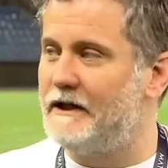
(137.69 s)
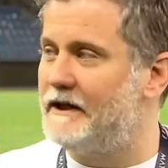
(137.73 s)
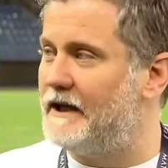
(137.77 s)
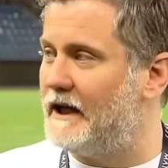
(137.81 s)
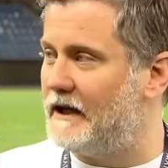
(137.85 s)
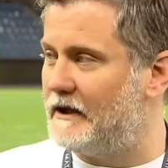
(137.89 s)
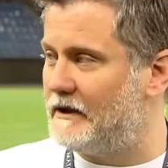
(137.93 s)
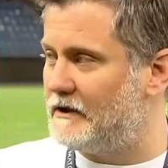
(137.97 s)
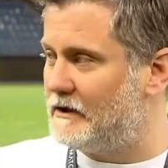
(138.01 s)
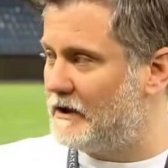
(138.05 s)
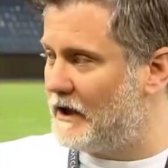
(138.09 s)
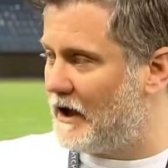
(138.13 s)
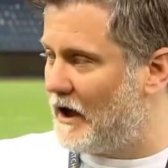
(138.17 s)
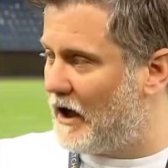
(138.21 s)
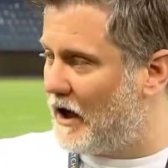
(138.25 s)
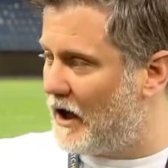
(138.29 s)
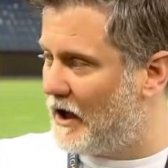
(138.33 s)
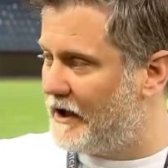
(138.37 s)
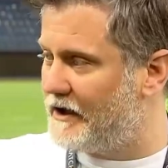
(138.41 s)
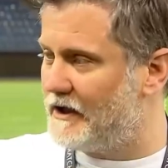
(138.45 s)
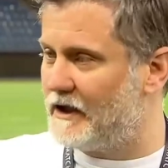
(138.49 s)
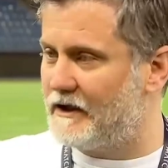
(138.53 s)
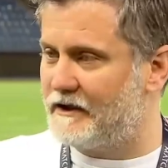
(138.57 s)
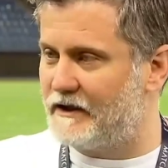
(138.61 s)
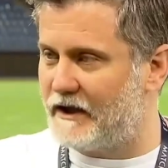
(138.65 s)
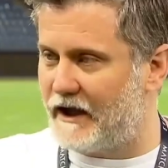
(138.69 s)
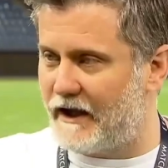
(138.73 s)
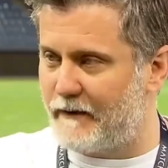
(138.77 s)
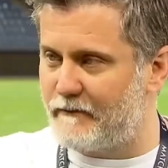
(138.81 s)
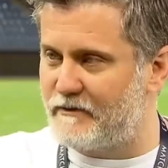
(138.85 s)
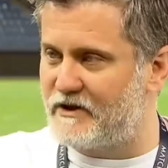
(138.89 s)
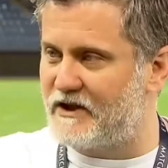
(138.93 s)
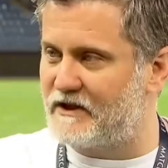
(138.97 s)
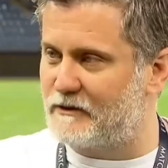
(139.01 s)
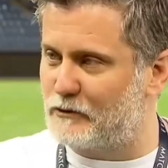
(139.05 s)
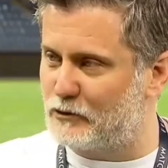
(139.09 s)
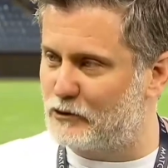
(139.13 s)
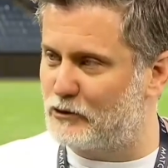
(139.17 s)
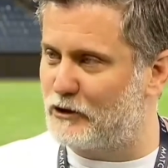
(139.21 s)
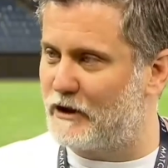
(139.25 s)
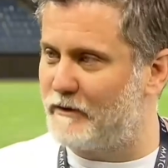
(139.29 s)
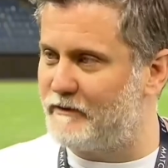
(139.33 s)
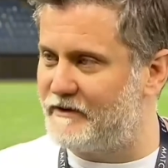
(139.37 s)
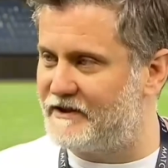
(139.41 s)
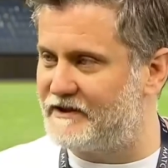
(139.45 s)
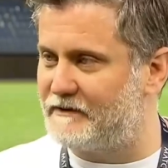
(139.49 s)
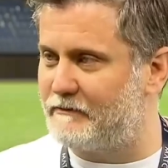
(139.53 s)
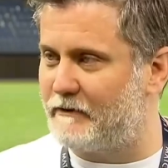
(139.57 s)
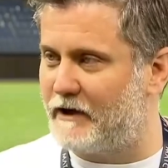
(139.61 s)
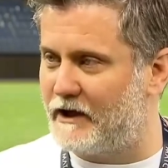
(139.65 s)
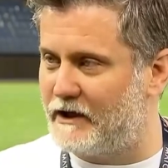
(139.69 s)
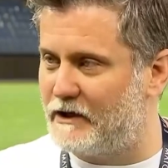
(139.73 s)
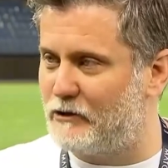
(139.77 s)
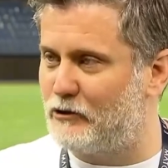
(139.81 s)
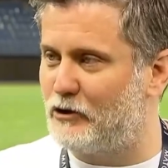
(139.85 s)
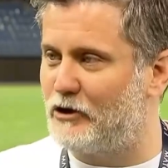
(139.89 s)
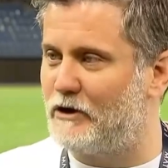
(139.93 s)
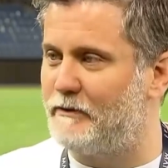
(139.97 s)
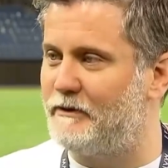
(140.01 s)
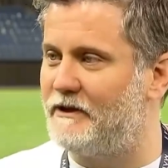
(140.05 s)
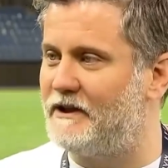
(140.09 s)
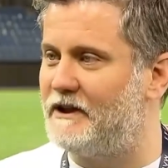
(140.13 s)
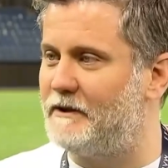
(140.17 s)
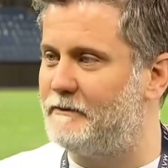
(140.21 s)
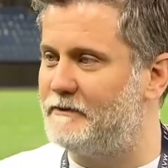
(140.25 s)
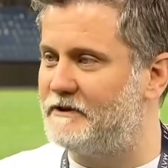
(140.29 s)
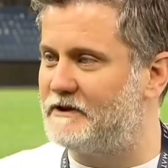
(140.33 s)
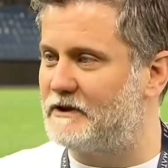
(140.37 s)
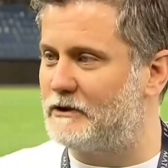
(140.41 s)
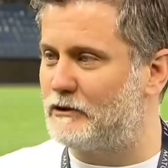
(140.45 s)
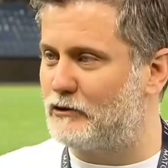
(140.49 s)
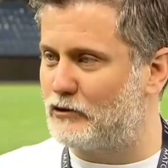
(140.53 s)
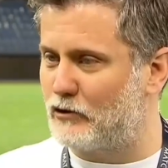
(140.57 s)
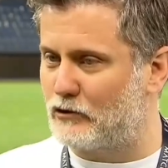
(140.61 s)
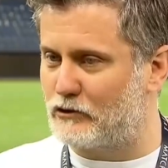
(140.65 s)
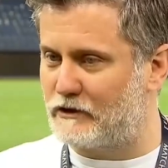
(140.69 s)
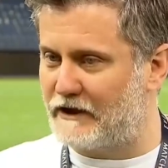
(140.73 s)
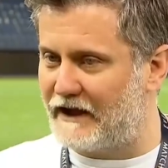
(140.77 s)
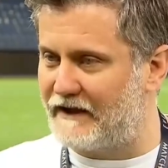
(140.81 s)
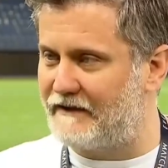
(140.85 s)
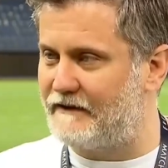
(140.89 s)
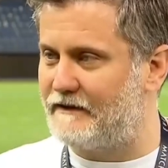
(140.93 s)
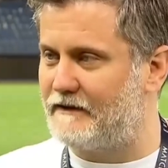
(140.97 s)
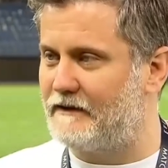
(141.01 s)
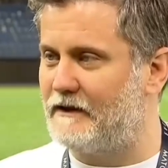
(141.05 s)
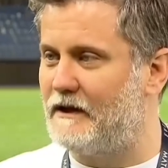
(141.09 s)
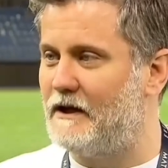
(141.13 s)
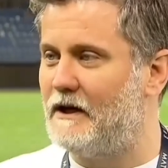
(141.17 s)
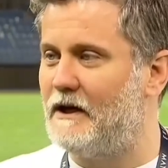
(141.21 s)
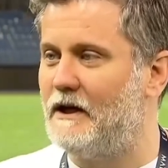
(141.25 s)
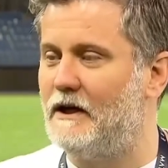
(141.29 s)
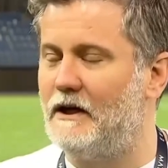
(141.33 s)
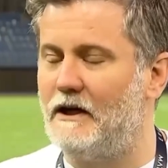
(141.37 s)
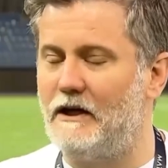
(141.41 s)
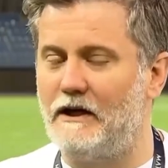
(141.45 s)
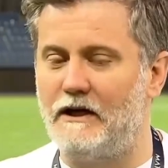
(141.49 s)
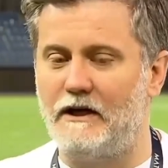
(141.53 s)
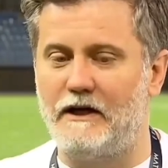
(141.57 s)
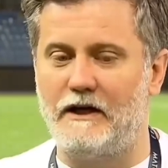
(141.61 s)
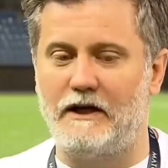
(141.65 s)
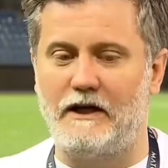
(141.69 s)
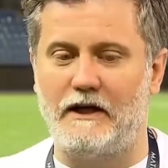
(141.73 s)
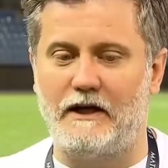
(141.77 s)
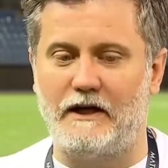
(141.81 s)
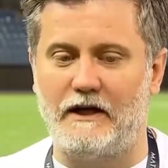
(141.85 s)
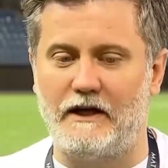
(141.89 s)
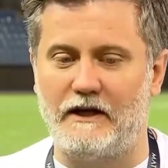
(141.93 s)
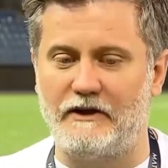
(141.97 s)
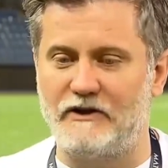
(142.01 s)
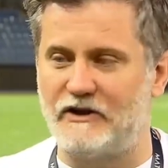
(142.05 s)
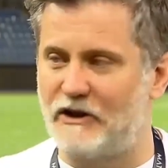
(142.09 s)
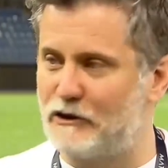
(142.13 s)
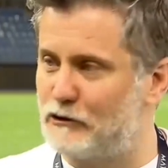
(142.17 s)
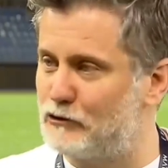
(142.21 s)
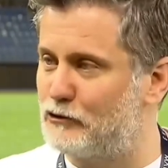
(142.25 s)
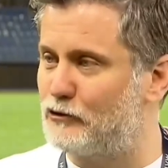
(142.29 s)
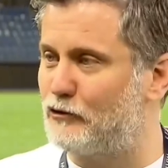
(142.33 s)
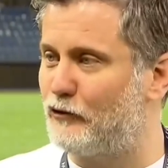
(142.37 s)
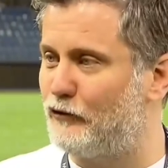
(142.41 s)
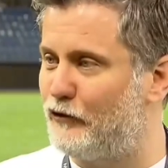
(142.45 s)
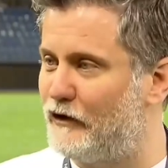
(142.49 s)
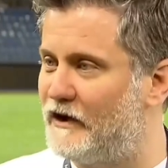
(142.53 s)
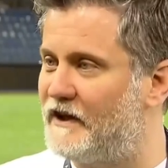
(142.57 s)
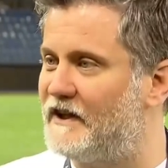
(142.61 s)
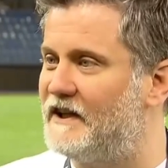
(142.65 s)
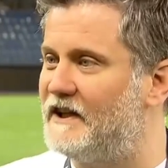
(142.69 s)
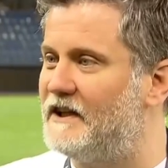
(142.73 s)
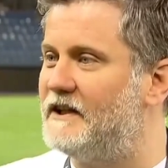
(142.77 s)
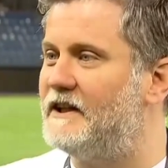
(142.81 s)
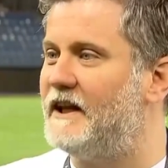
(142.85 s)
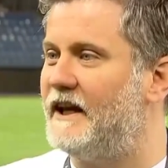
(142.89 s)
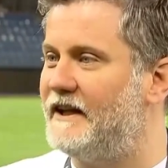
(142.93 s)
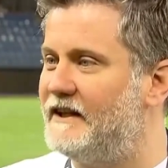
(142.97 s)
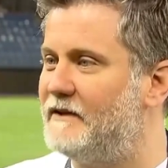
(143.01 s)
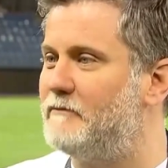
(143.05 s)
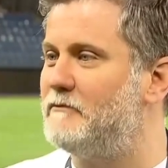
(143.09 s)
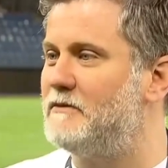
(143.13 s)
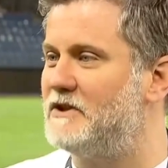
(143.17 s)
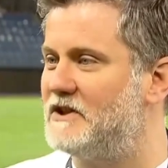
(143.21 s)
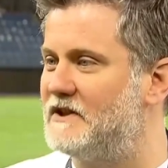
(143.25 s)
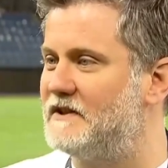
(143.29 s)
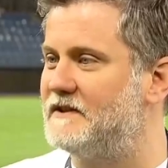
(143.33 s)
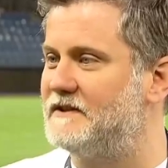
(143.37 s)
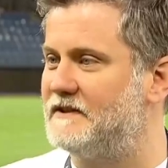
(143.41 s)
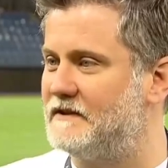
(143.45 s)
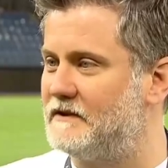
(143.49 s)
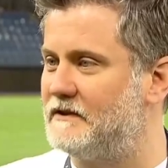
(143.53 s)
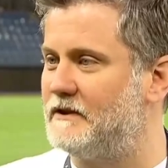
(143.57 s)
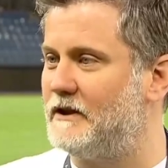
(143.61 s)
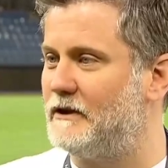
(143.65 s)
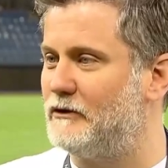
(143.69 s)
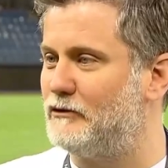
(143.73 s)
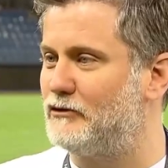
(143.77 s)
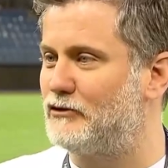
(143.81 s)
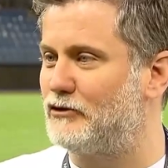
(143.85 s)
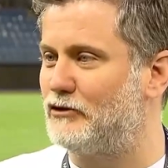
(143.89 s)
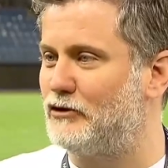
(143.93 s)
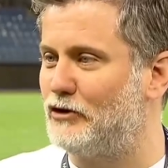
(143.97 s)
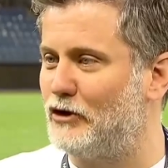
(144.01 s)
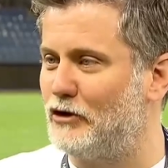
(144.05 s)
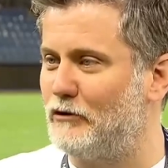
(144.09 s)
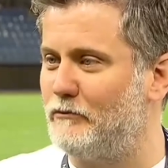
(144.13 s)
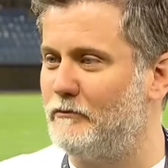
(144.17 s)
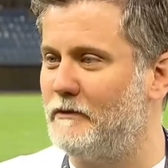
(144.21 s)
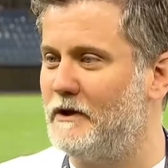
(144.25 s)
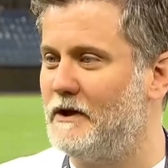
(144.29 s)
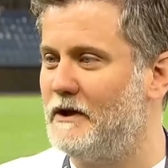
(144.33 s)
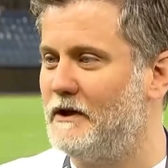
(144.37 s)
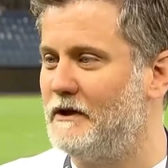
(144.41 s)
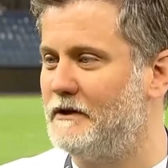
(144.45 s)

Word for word: Yani aynı anda hem Jesus'u hem İsmail'i görebildiğimiz için çok net e, Jesus'un fikrini de edinmişizdir diye düşünüyorum.